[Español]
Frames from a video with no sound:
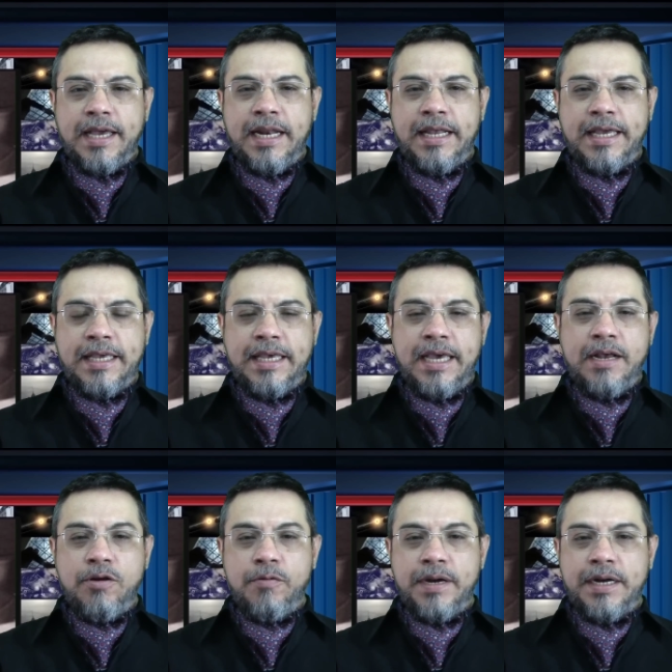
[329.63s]
el que
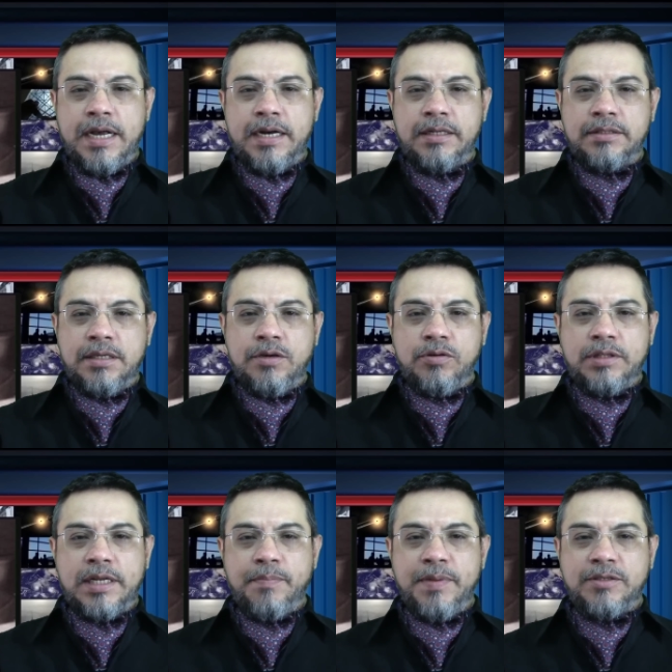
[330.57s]
quiere gobernar sin
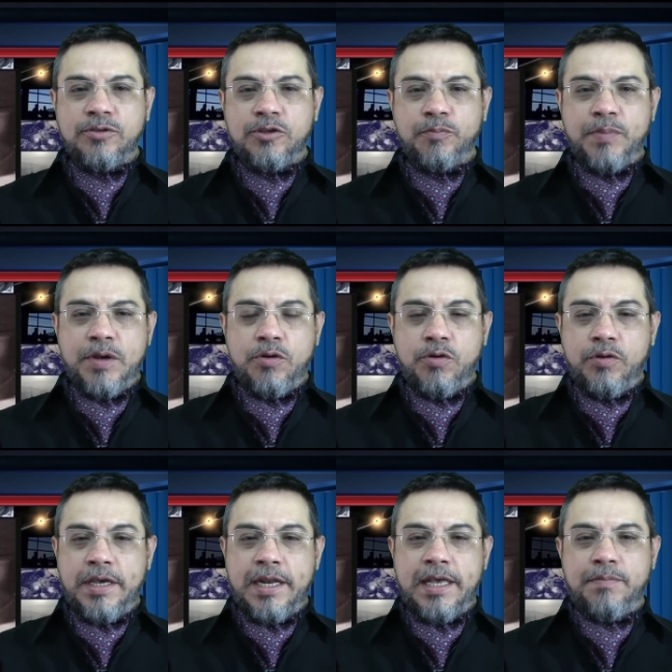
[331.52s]
contrapesos, pero no
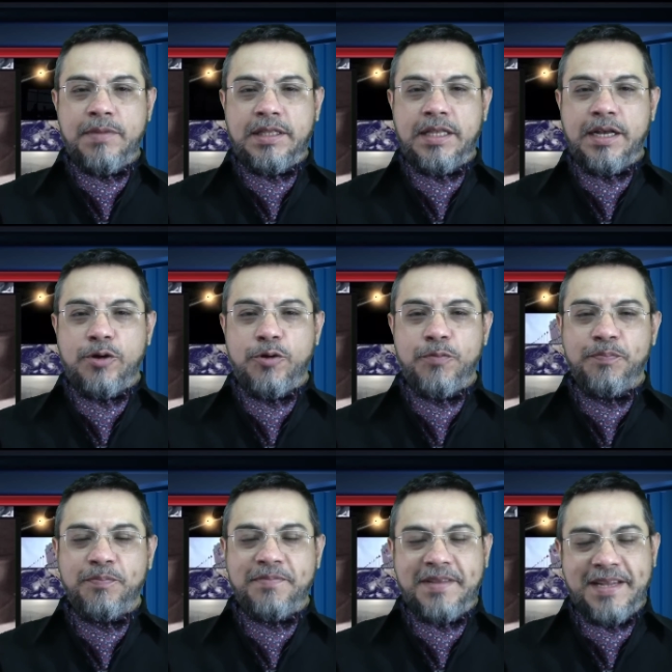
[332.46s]
quiere admitirlo.
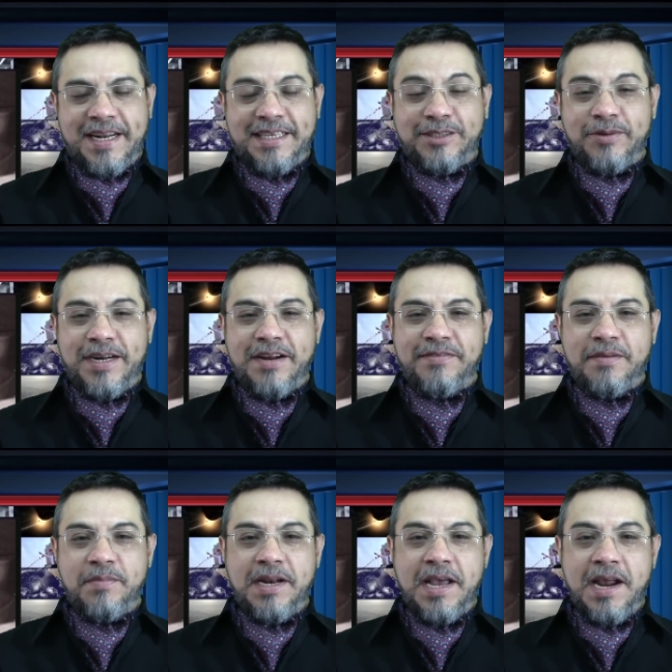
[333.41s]
¿Le suena
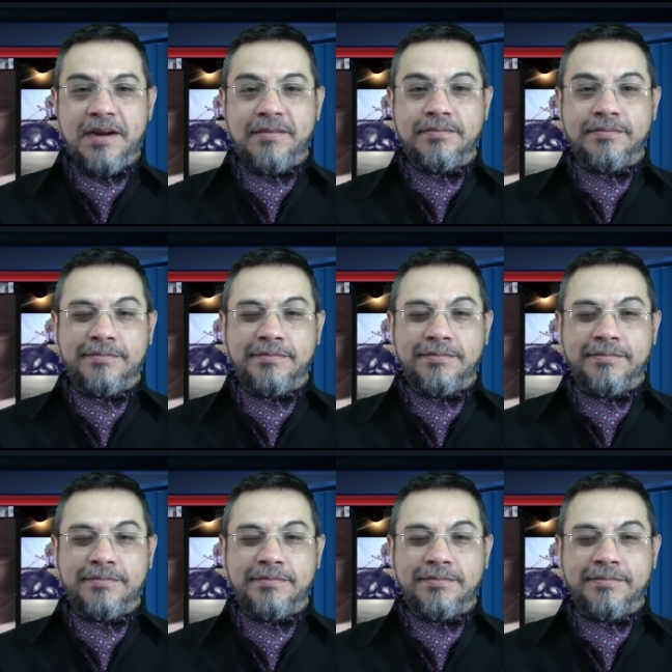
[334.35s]
familiar?